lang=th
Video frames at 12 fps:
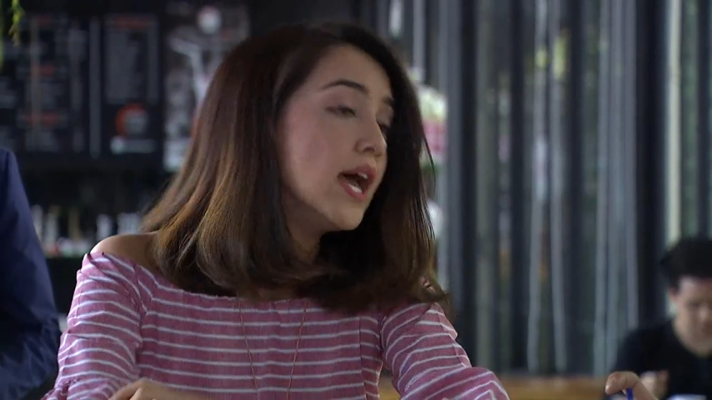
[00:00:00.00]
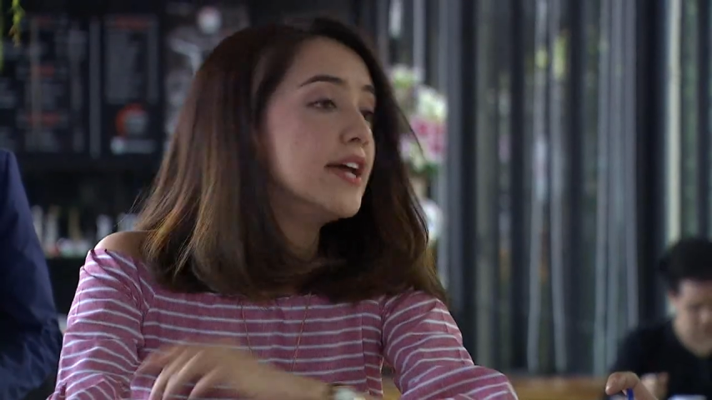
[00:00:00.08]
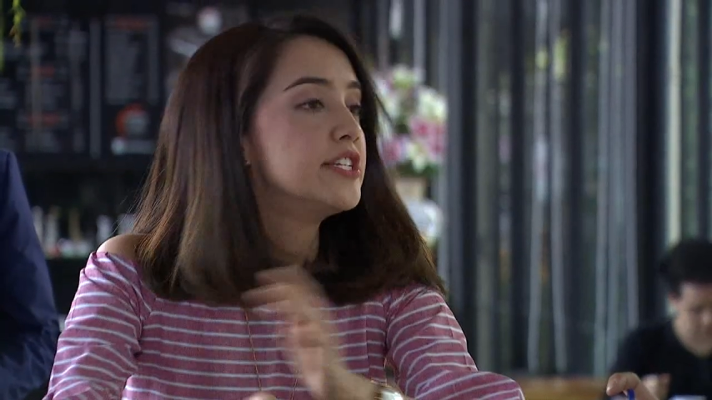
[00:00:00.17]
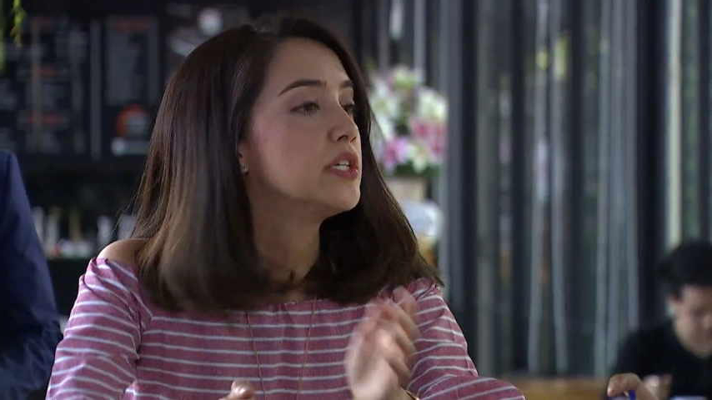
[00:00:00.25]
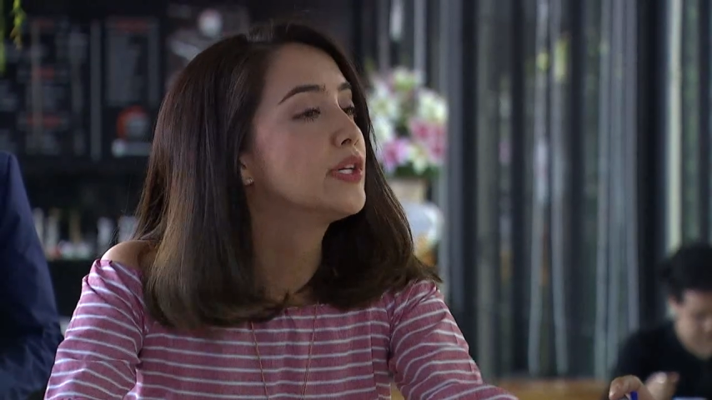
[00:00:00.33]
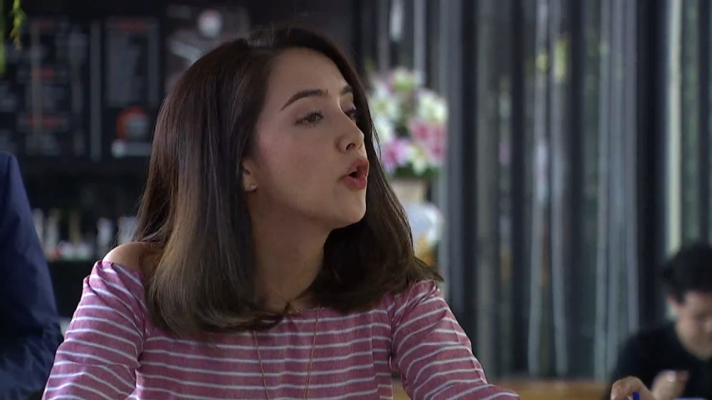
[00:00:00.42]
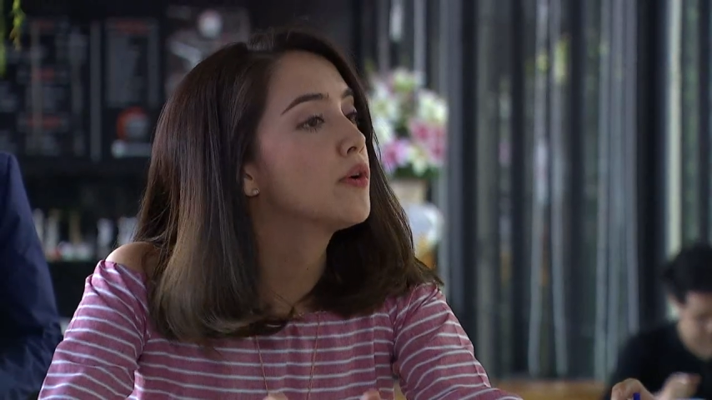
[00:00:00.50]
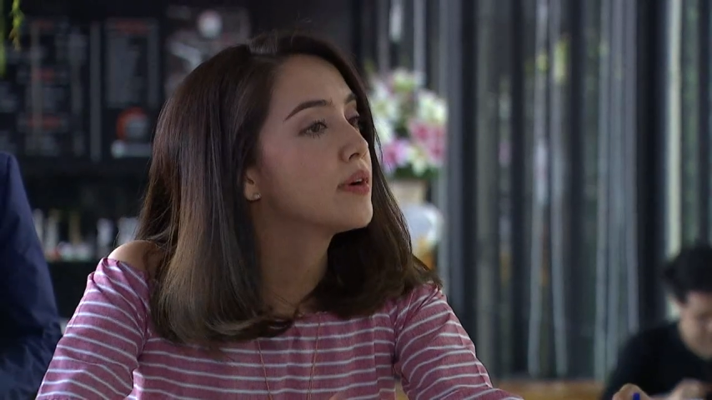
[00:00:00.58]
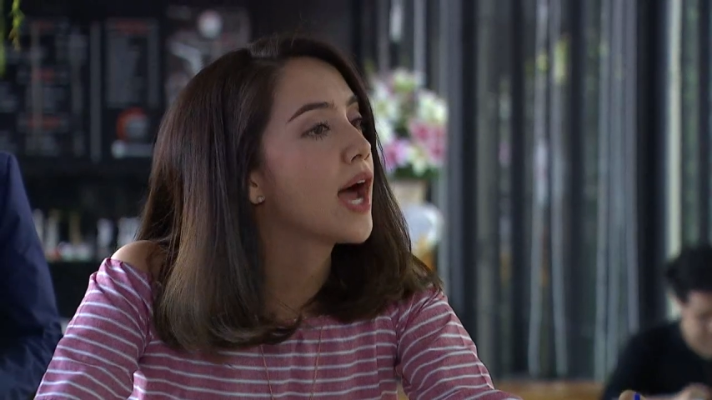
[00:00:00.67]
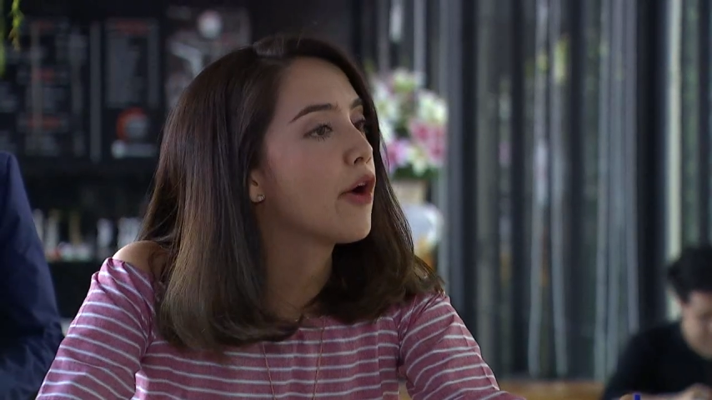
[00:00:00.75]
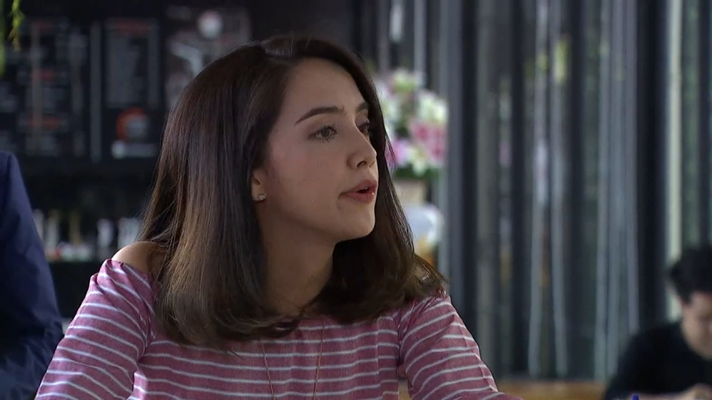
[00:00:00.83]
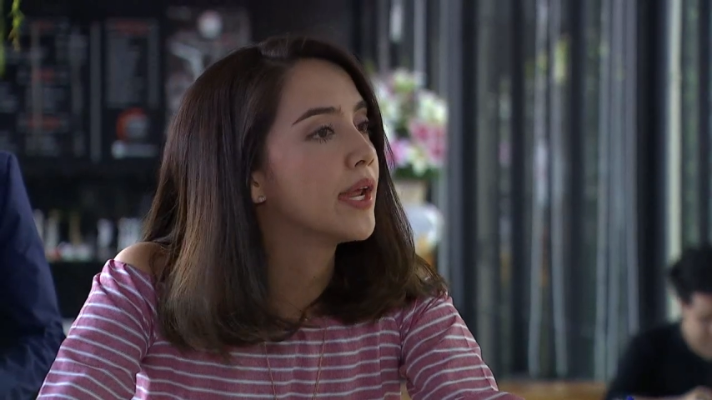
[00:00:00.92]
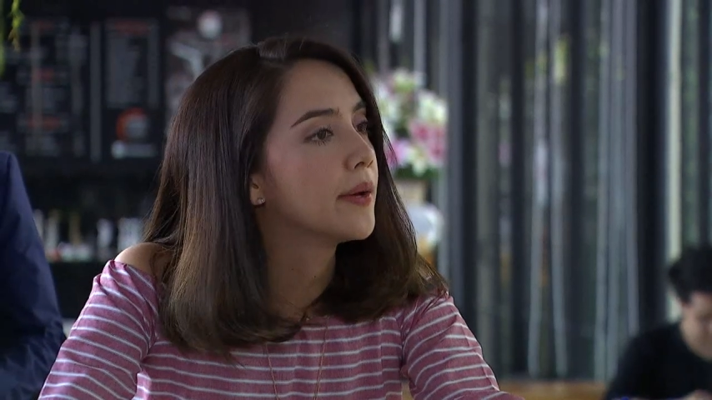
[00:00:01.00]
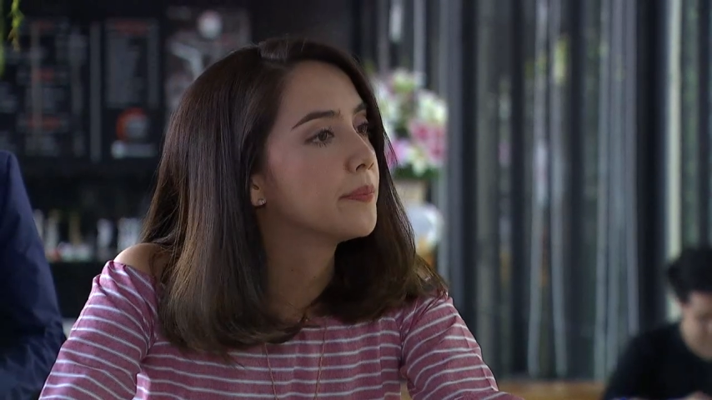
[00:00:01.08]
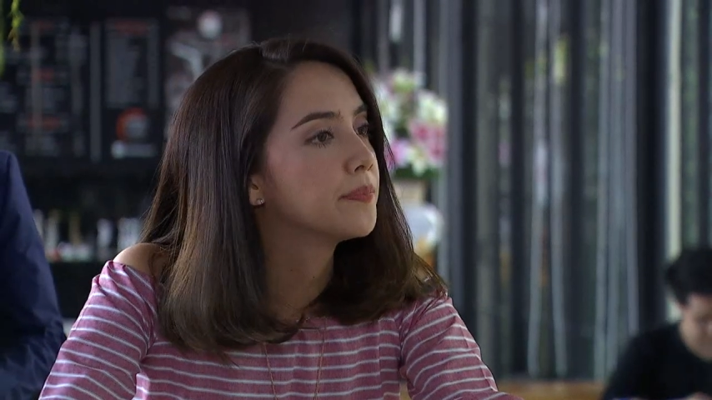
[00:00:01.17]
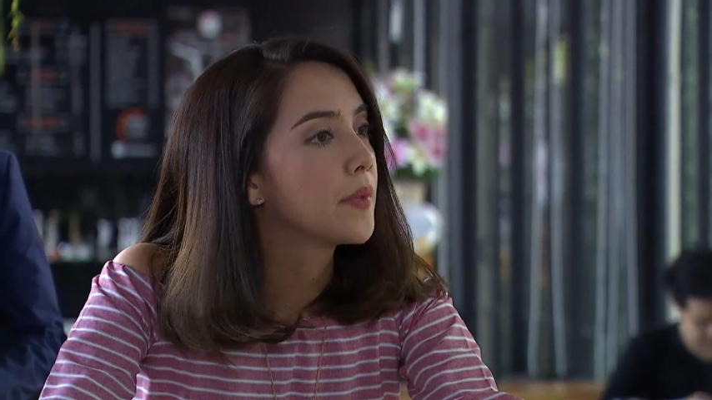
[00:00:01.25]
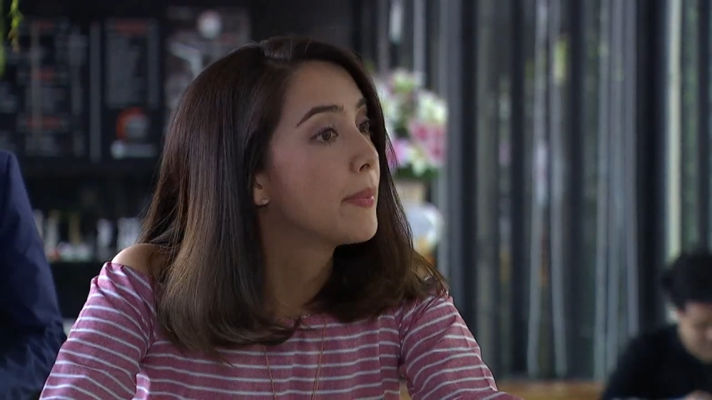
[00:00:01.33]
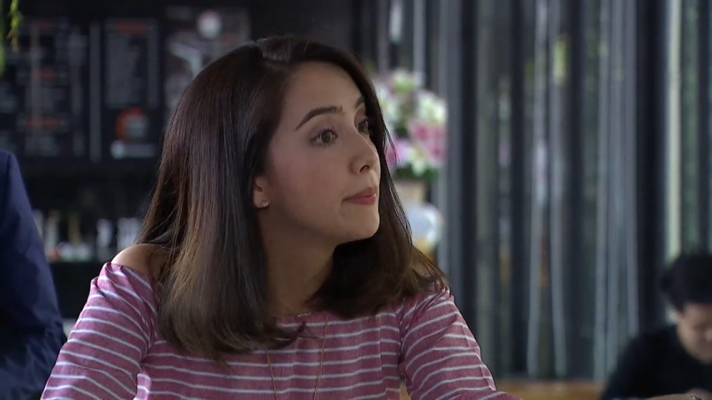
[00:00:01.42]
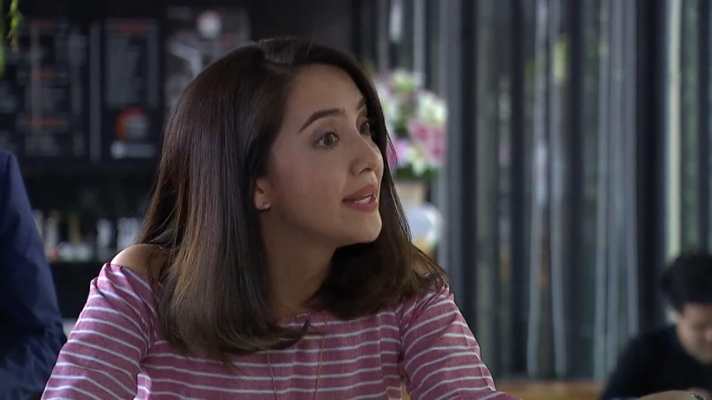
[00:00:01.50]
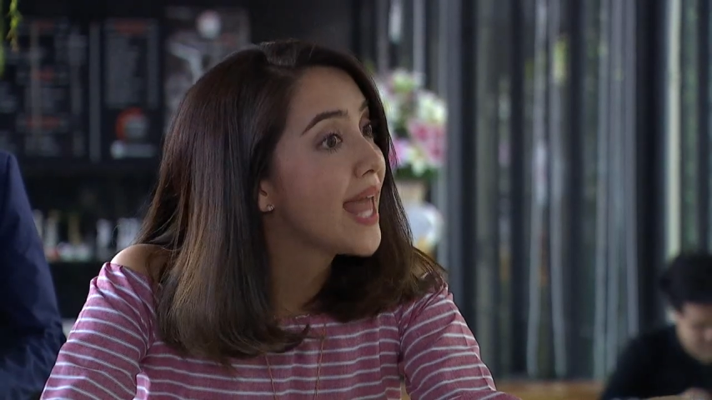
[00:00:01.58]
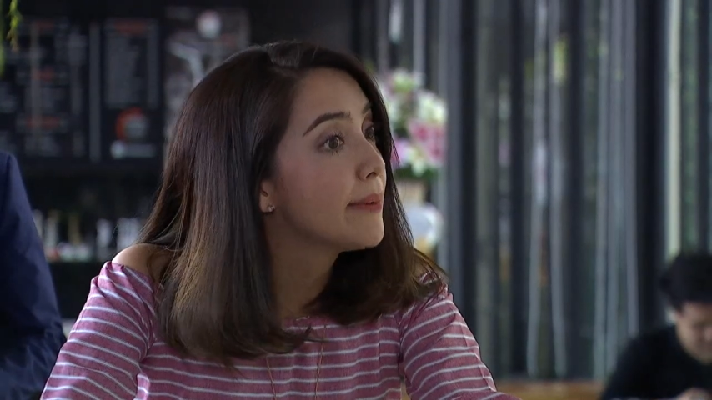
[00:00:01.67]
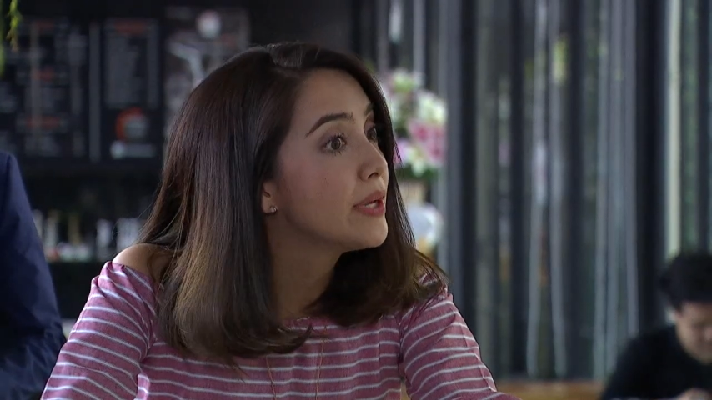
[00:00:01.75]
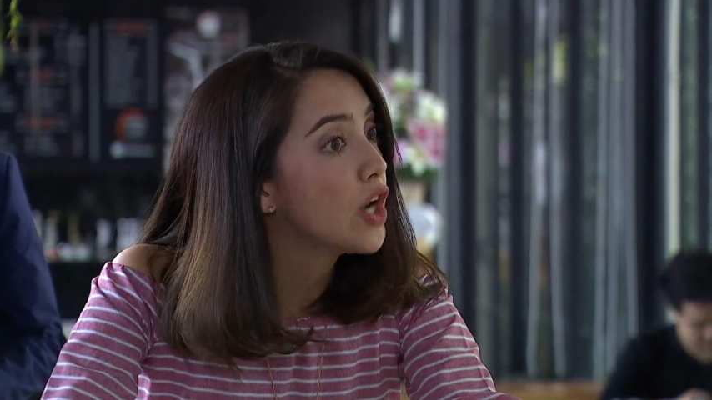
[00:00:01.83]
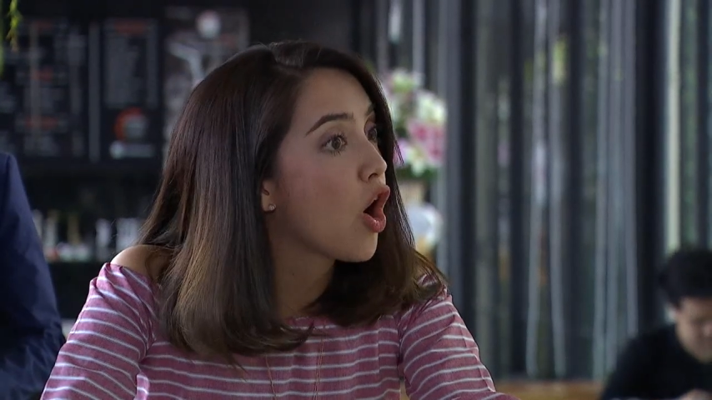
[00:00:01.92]
ชีวิตคนเราเนี่ยมันไม่
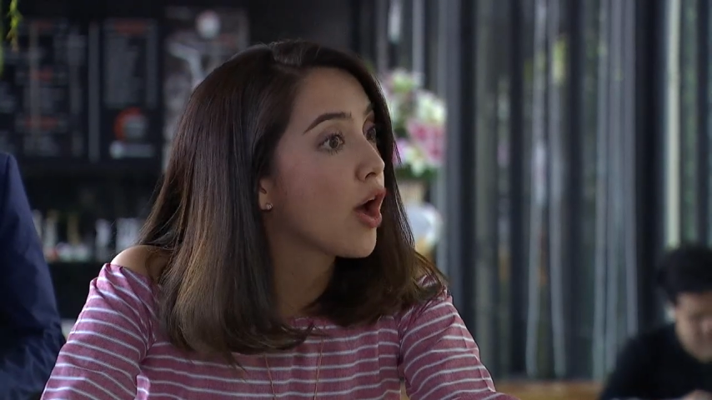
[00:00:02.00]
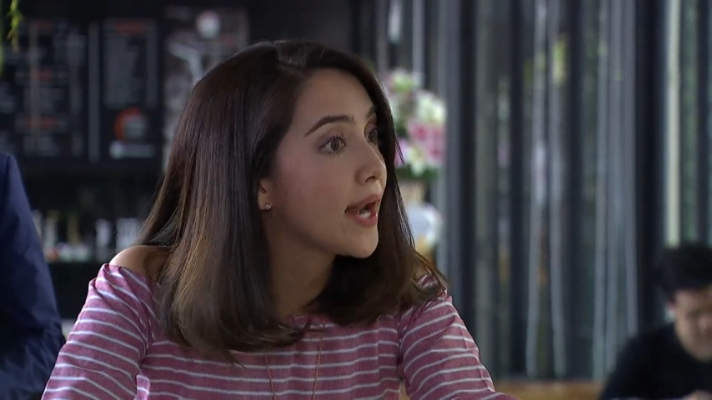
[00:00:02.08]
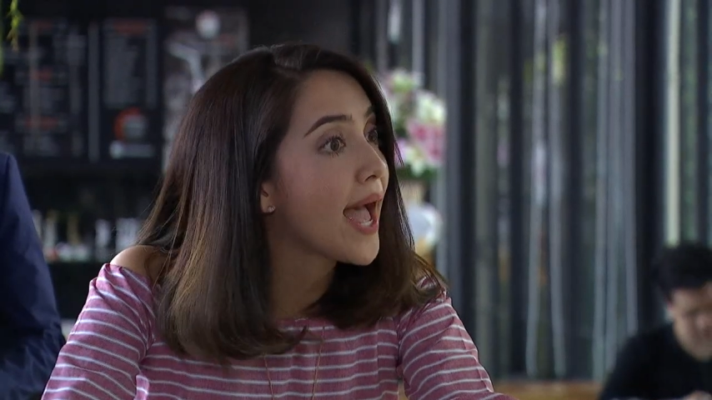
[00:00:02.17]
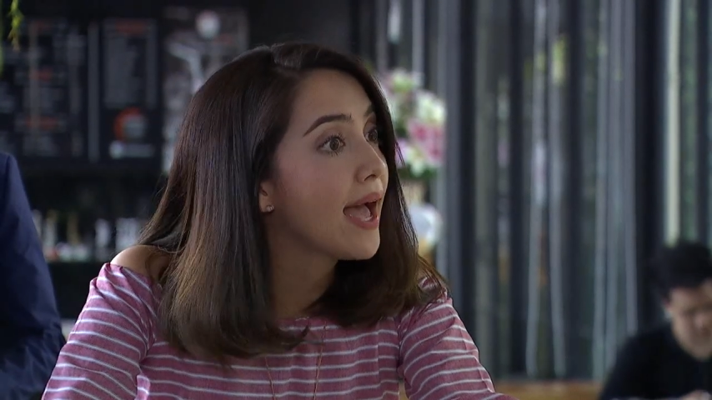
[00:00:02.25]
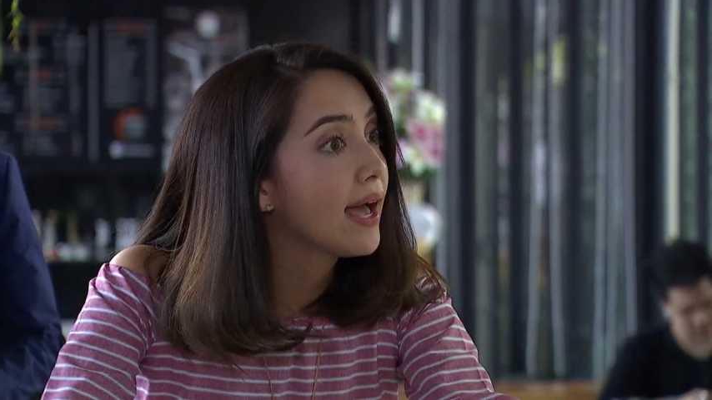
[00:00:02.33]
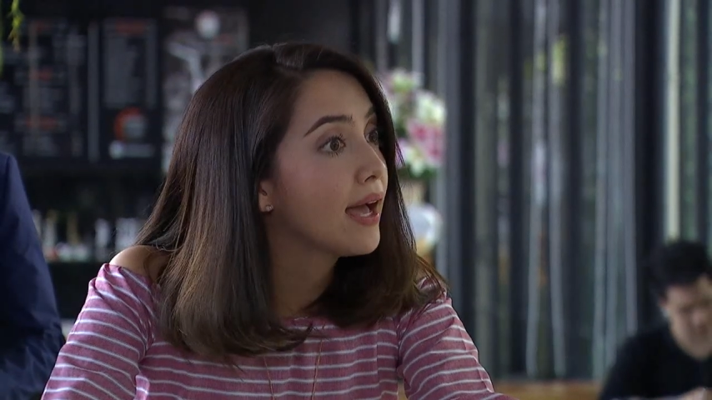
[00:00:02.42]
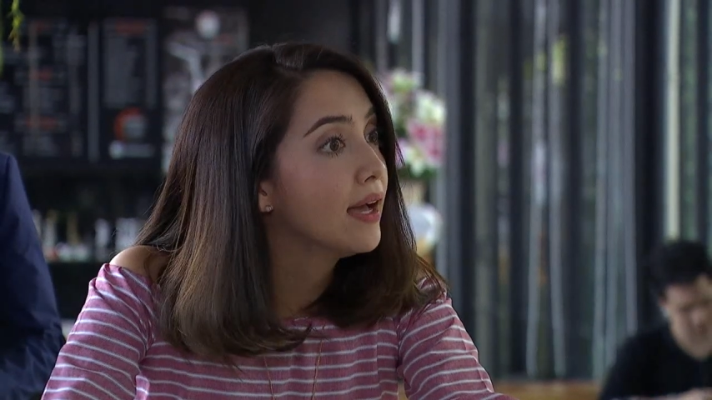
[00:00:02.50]
แน่ไม่นอนนะ